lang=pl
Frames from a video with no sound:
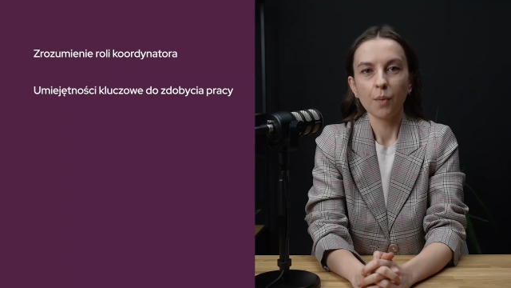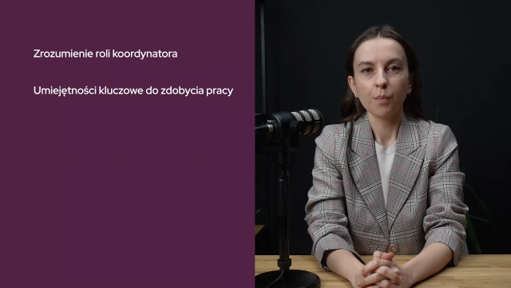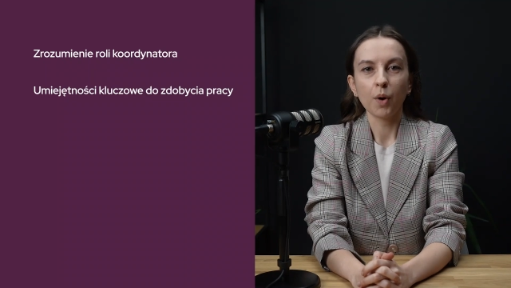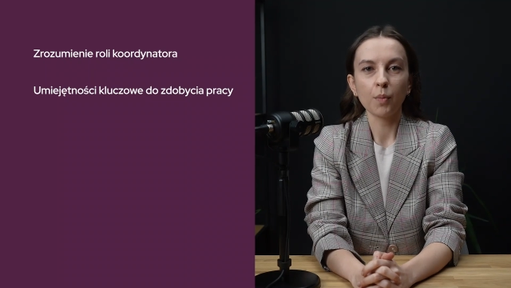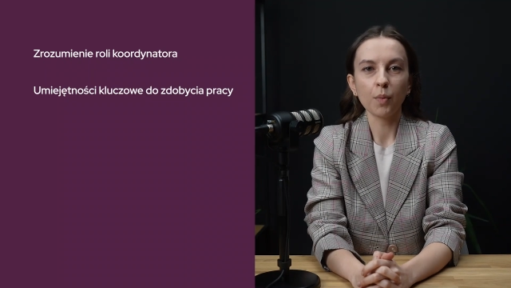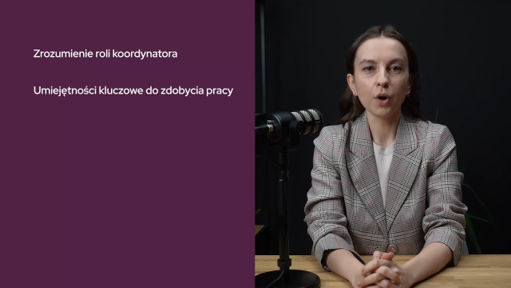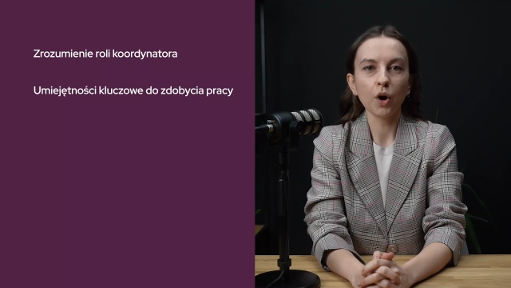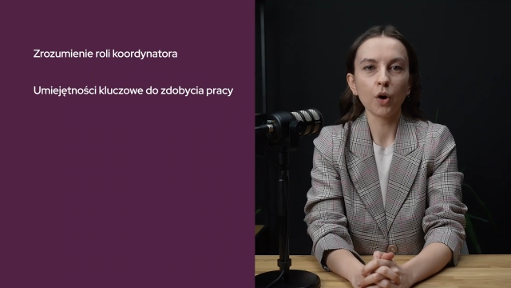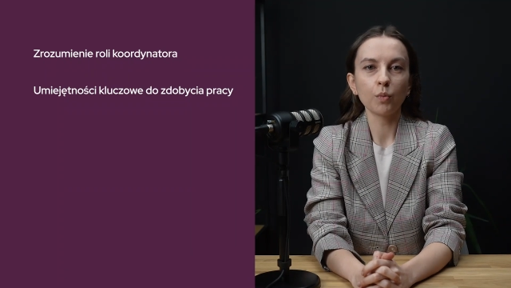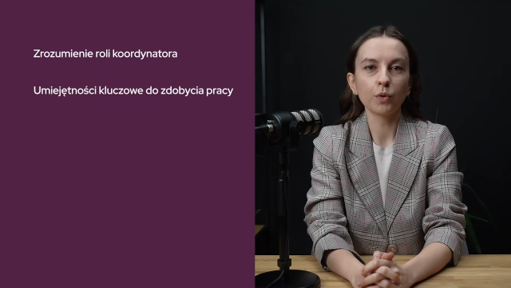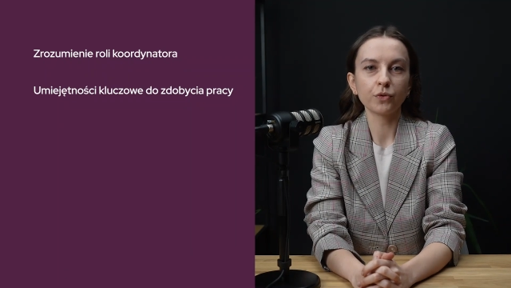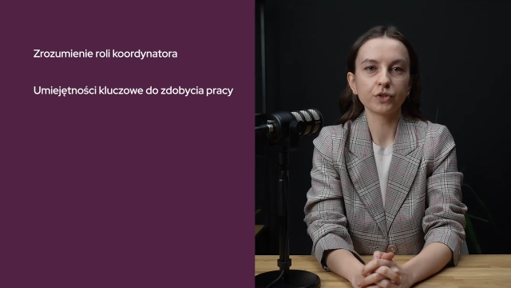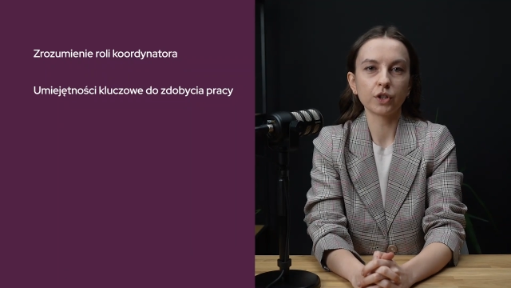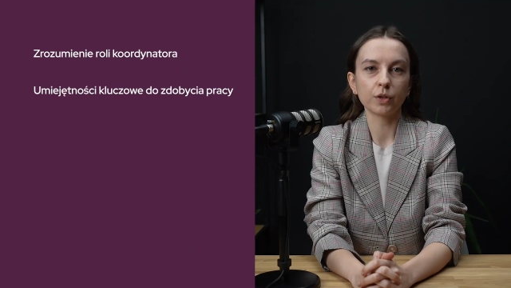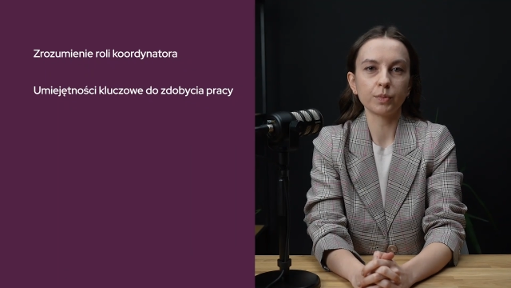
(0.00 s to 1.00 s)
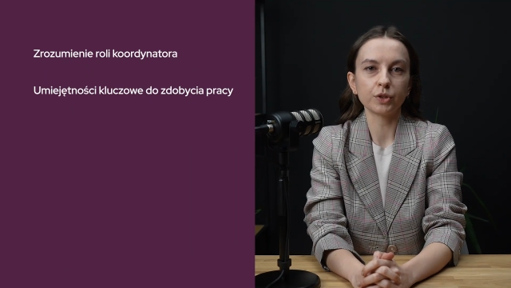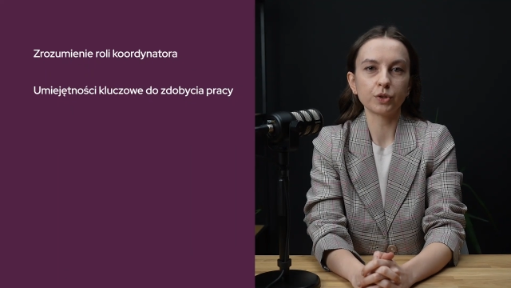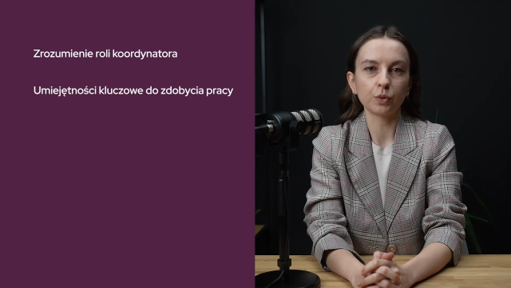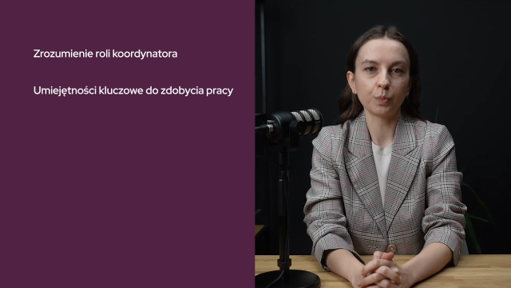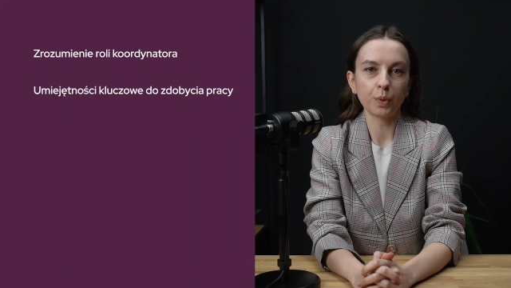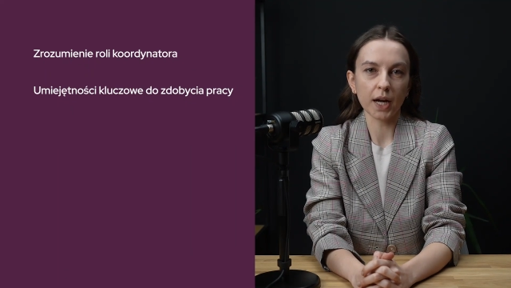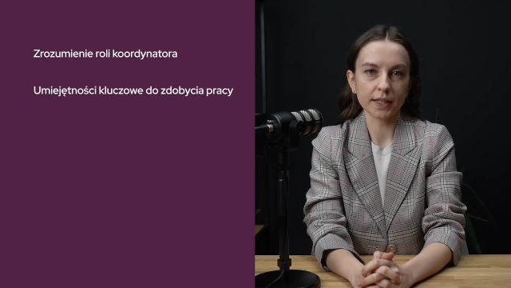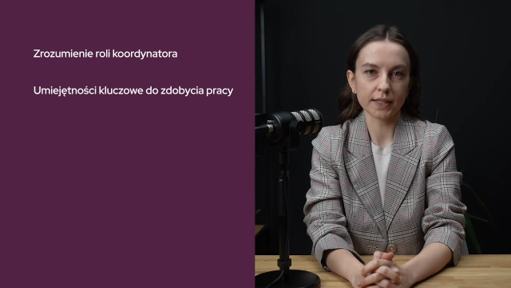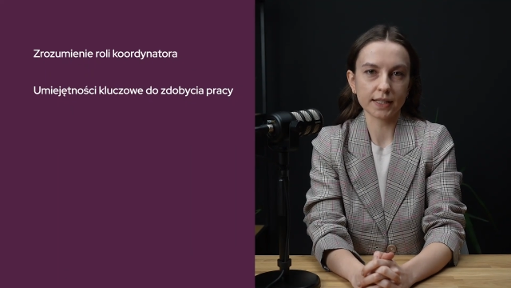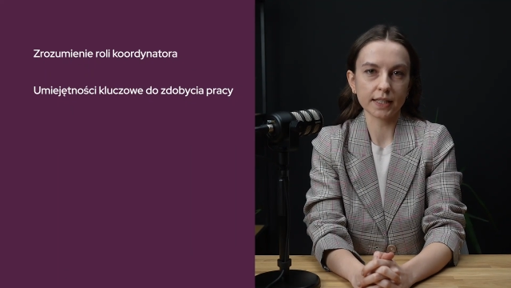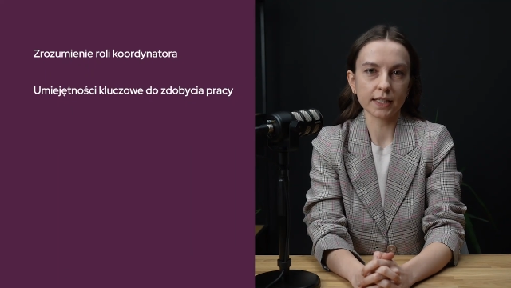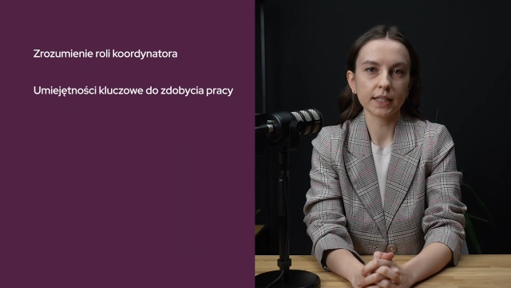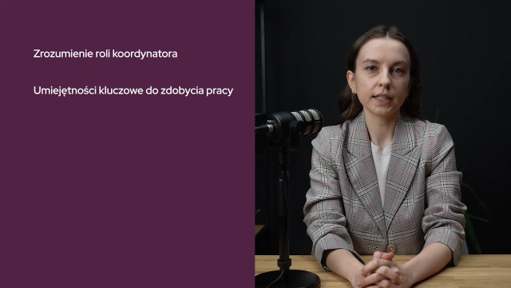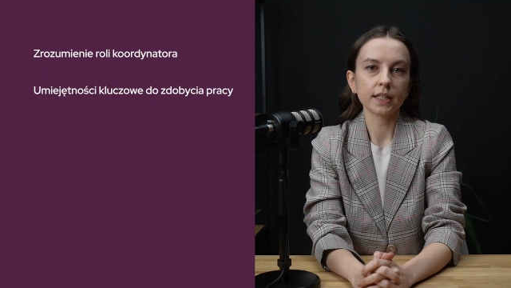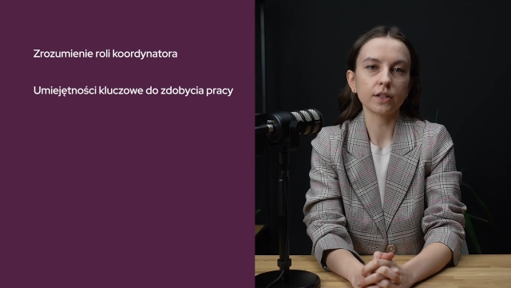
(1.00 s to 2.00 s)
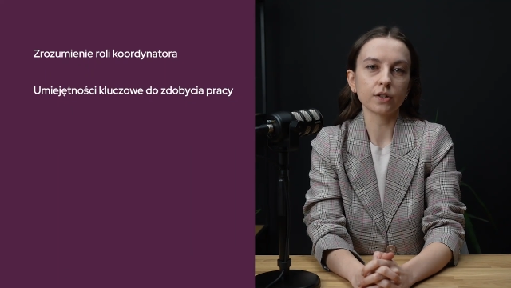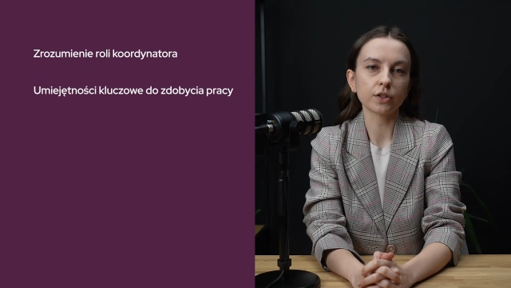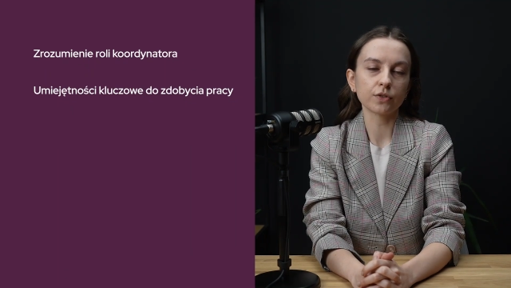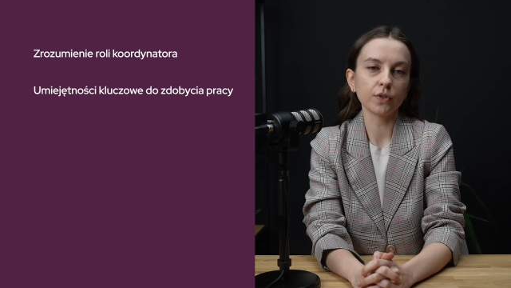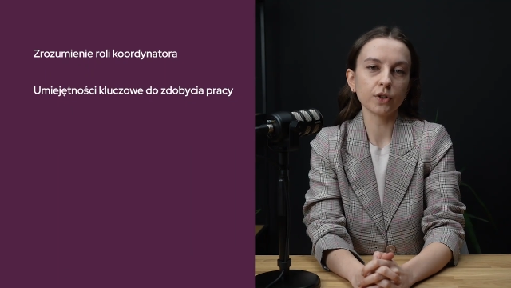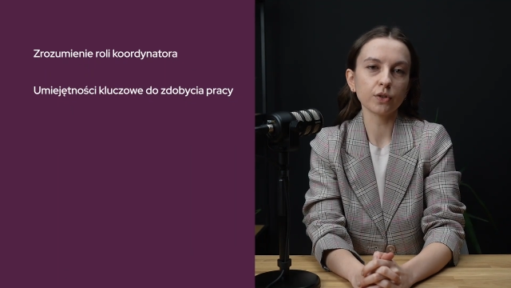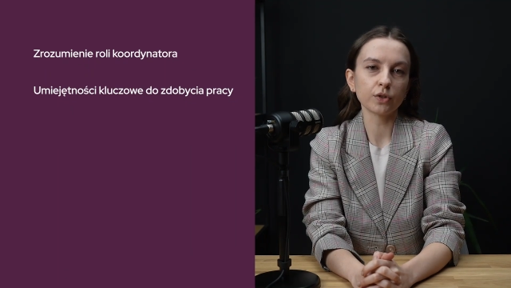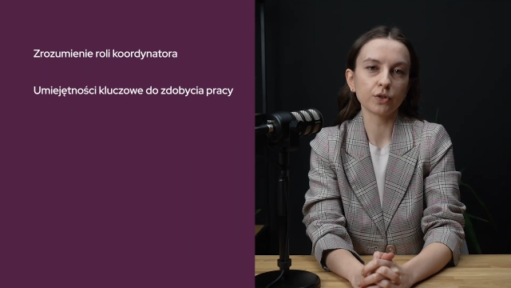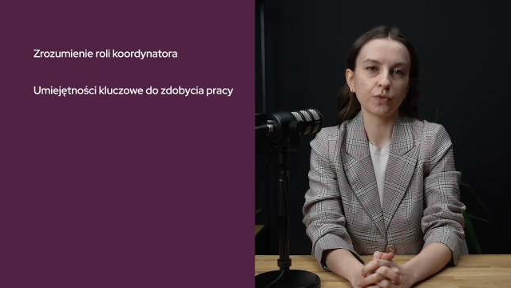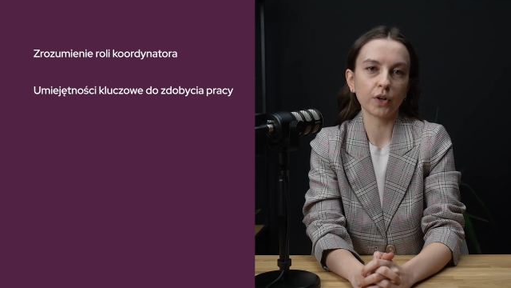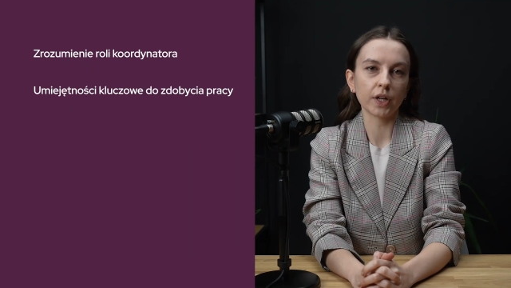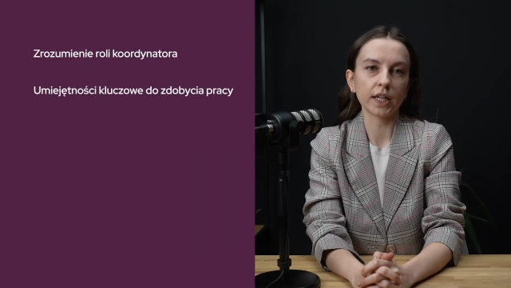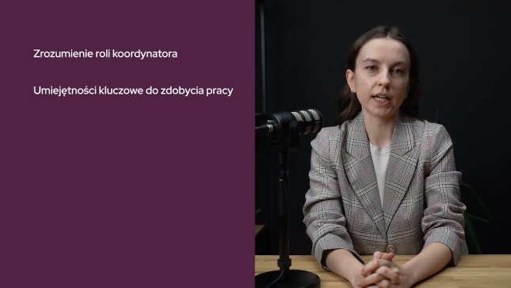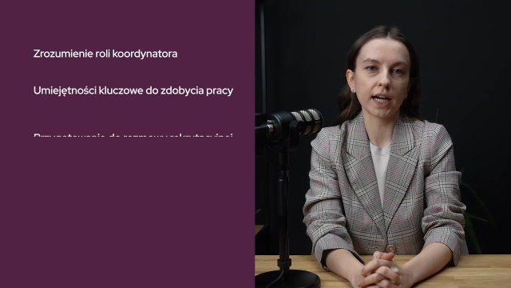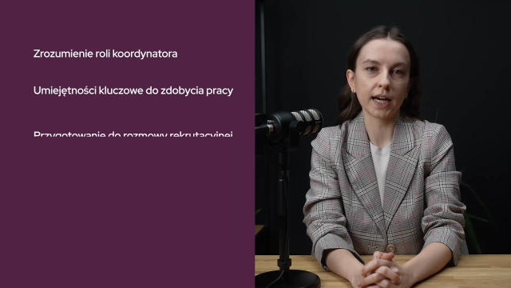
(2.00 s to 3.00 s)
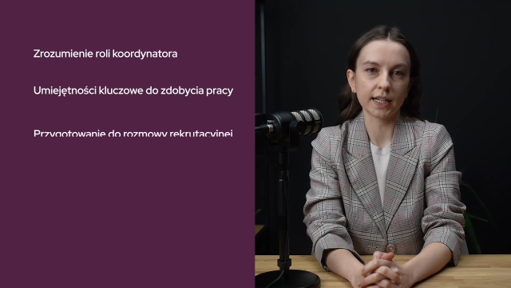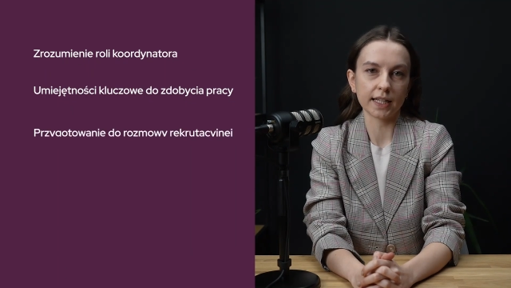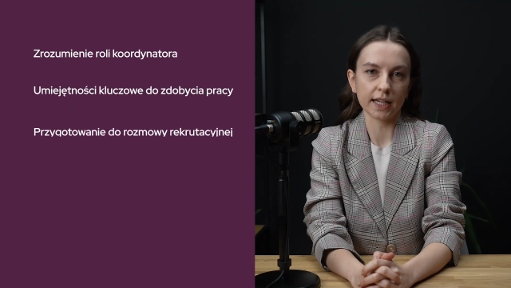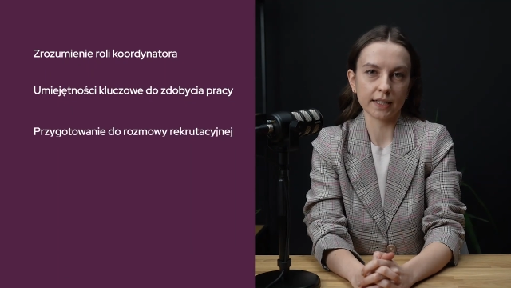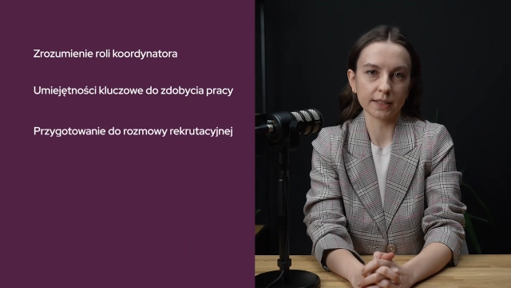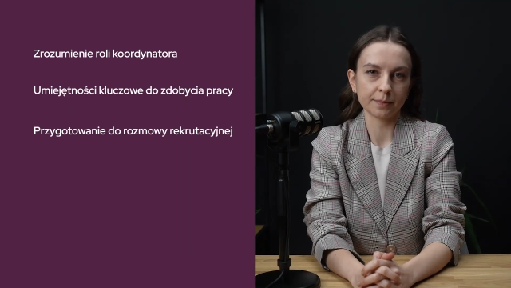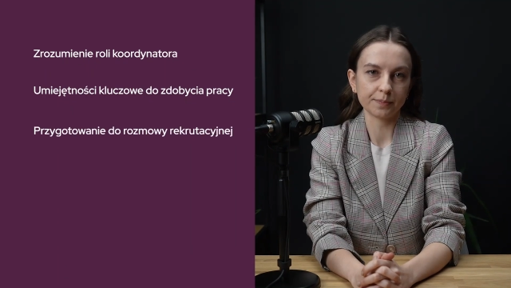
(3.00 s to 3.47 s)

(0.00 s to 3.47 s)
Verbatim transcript: pomogą mu w zdobyciu pracy i rozwoju swojej kariery.